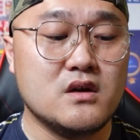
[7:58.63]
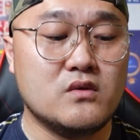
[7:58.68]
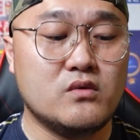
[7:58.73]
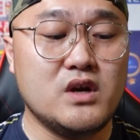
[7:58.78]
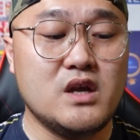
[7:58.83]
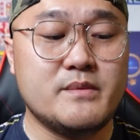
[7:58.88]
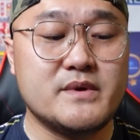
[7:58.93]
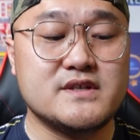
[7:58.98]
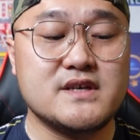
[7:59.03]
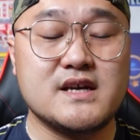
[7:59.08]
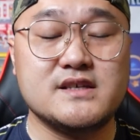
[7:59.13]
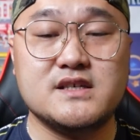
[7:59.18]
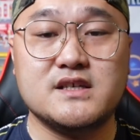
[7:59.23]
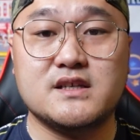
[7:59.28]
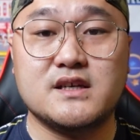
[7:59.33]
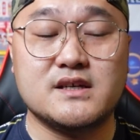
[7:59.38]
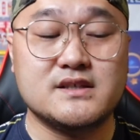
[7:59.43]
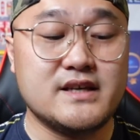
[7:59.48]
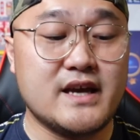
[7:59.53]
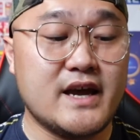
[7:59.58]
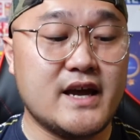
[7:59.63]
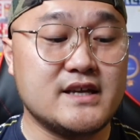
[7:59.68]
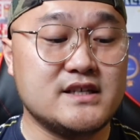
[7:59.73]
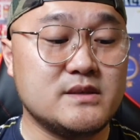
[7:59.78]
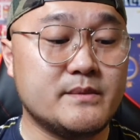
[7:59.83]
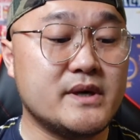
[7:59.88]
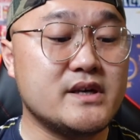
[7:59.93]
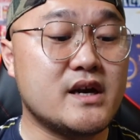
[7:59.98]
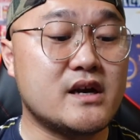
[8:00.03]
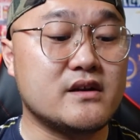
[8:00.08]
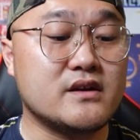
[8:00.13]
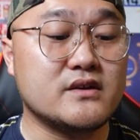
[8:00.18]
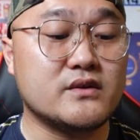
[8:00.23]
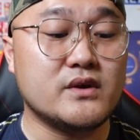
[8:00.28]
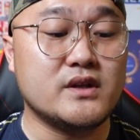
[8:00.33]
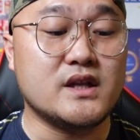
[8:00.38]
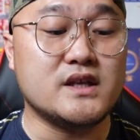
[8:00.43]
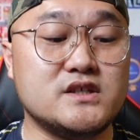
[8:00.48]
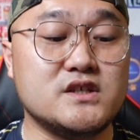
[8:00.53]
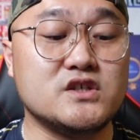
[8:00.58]
武磊本赛季呢，在西班牙人
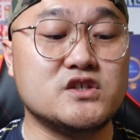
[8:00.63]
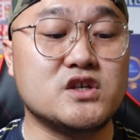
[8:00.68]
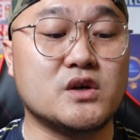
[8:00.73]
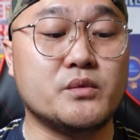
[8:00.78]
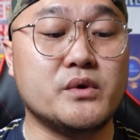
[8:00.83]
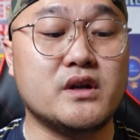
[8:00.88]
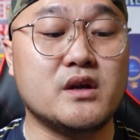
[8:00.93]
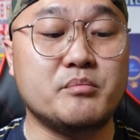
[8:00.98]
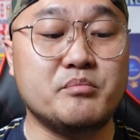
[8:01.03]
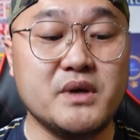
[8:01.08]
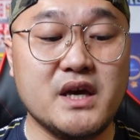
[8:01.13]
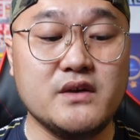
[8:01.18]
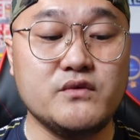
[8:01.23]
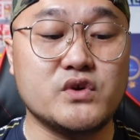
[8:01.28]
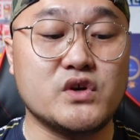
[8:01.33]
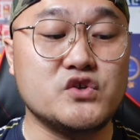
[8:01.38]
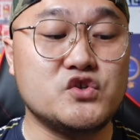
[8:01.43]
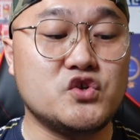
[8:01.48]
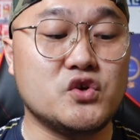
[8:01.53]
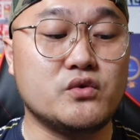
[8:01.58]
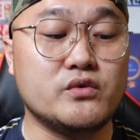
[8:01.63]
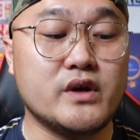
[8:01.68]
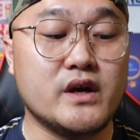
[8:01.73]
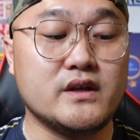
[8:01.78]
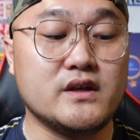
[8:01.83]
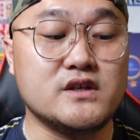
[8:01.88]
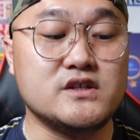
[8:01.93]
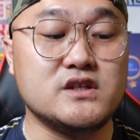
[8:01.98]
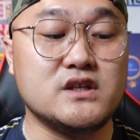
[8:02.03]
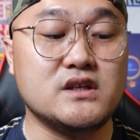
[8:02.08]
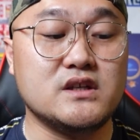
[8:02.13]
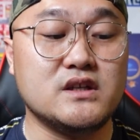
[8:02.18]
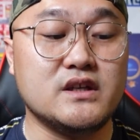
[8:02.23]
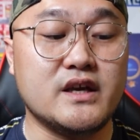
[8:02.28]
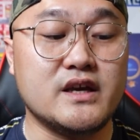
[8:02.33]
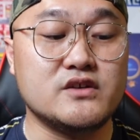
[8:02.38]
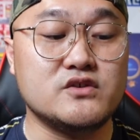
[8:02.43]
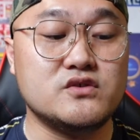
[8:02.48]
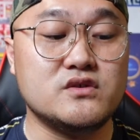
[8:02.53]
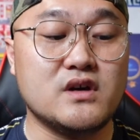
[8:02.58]
队经成为了边缘球员，已经
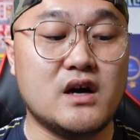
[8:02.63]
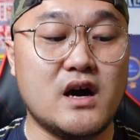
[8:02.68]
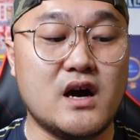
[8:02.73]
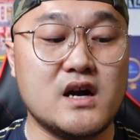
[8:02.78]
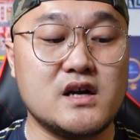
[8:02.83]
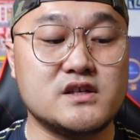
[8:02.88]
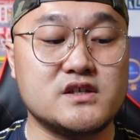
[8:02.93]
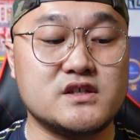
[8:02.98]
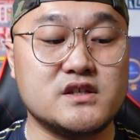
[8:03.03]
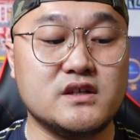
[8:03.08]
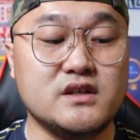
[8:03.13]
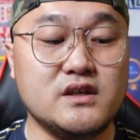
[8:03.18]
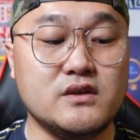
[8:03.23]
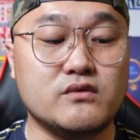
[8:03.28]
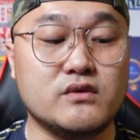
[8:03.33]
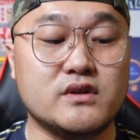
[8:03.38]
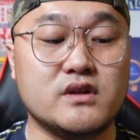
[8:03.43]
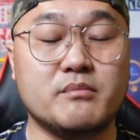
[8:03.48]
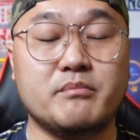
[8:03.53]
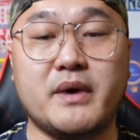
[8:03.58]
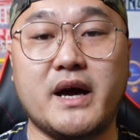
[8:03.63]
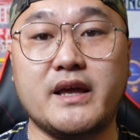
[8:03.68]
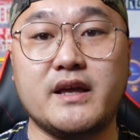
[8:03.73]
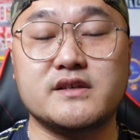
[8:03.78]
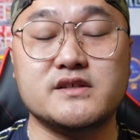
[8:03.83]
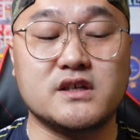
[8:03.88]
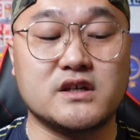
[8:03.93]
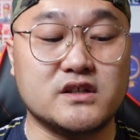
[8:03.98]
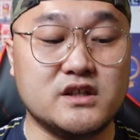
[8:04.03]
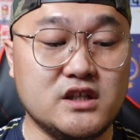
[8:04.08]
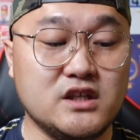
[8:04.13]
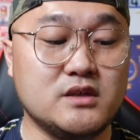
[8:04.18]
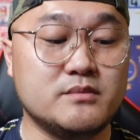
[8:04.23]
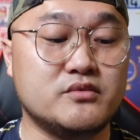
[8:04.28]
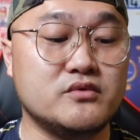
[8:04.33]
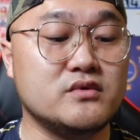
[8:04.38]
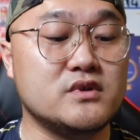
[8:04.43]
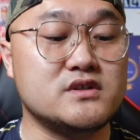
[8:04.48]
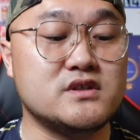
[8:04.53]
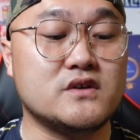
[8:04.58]
连续二十一轮的扮演这个替
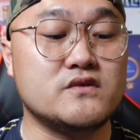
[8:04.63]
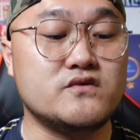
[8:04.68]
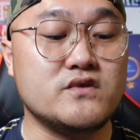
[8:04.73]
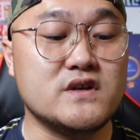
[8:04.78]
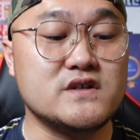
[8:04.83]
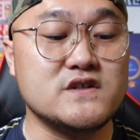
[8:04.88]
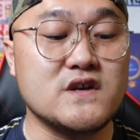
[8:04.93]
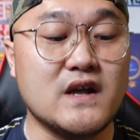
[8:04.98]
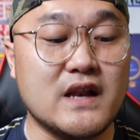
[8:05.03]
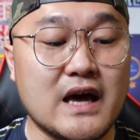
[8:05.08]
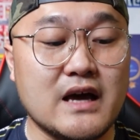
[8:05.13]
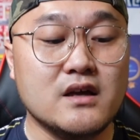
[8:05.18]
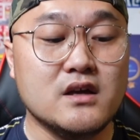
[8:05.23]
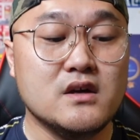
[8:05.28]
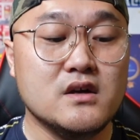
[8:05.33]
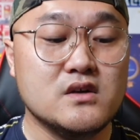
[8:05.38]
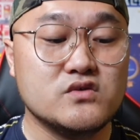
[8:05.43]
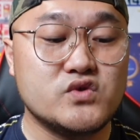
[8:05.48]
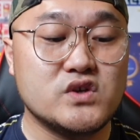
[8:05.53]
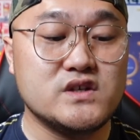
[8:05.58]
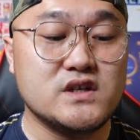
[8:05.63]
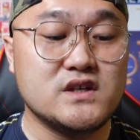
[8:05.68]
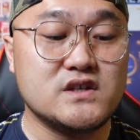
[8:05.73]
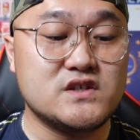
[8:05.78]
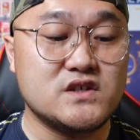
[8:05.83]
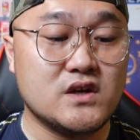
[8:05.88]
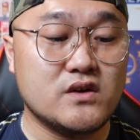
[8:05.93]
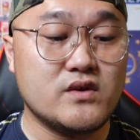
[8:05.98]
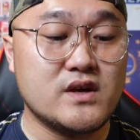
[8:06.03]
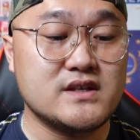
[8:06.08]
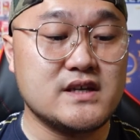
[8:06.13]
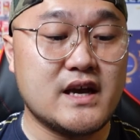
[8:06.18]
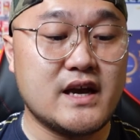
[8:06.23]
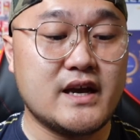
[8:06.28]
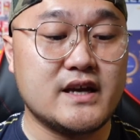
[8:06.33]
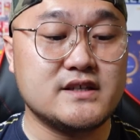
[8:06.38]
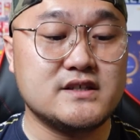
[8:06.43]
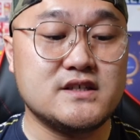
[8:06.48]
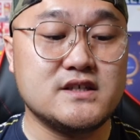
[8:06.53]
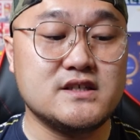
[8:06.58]
补的这个角色了。最近四个月
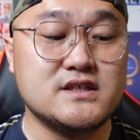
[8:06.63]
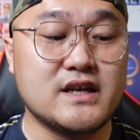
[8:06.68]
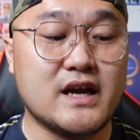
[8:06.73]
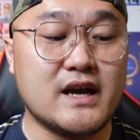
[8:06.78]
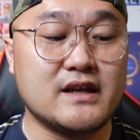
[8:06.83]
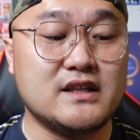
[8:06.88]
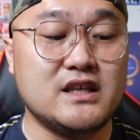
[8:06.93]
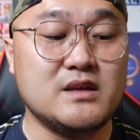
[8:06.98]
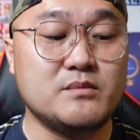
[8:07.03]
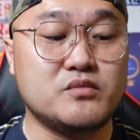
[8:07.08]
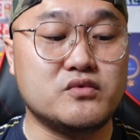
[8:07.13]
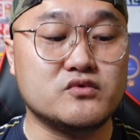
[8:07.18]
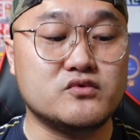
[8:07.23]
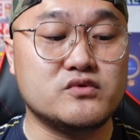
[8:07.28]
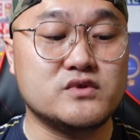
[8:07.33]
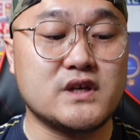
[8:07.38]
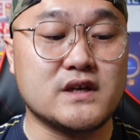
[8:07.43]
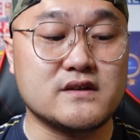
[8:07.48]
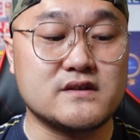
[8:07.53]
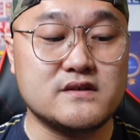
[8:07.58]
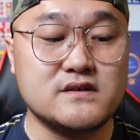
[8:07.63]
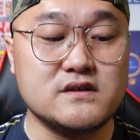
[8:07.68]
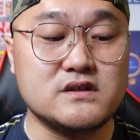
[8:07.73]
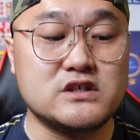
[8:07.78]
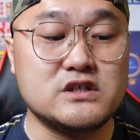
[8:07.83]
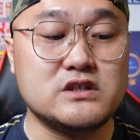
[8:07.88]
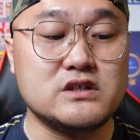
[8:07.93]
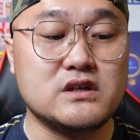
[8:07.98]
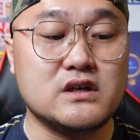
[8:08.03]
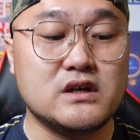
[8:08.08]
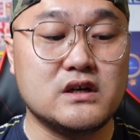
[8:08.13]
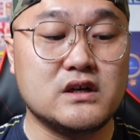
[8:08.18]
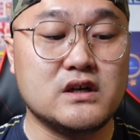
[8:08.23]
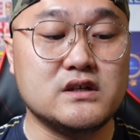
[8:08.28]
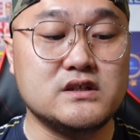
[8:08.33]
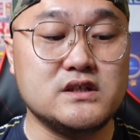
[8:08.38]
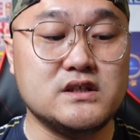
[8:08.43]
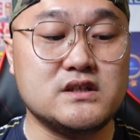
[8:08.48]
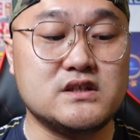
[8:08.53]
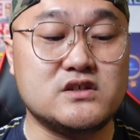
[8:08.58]
在西甲替补出场四次，
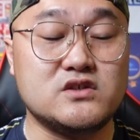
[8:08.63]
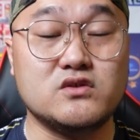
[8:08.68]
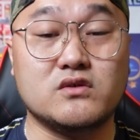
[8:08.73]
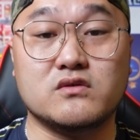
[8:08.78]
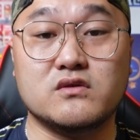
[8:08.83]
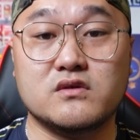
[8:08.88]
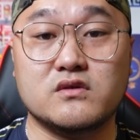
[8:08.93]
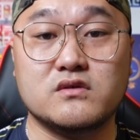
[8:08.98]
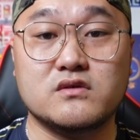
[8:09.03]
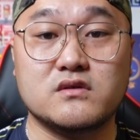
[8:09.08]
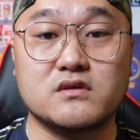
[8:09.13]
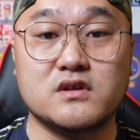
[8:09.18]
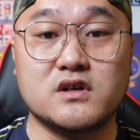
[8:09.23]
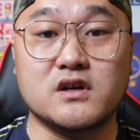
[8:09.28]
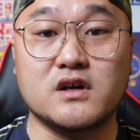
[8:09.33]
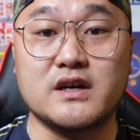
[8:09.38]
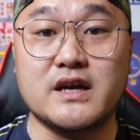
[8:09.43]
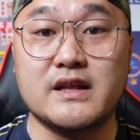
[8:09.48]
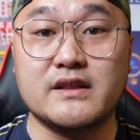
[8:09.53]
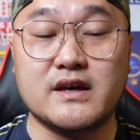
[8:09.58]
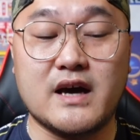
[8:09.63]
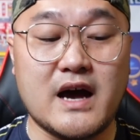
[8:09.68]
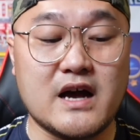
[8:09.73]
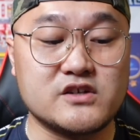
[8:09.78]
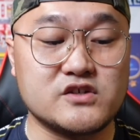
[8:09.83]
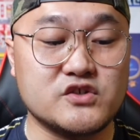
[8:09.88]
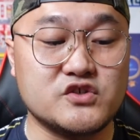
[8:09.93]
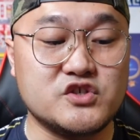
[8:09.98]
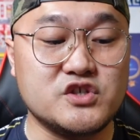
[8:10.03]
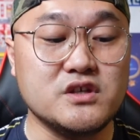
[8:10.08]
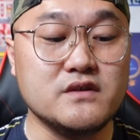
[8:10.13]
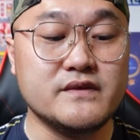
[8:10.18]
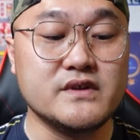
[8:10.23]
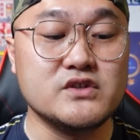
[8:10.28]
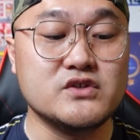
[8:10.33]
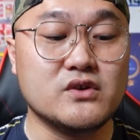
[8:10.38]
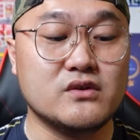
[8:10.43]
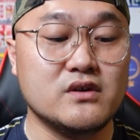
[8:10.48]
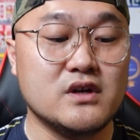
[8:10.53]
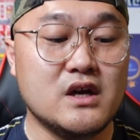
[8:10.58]
合计只有可怜的二十七
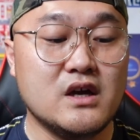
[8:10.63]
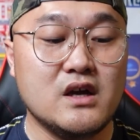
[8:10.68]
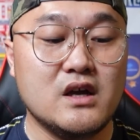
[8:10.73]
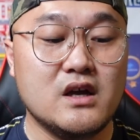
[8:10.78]
分钟。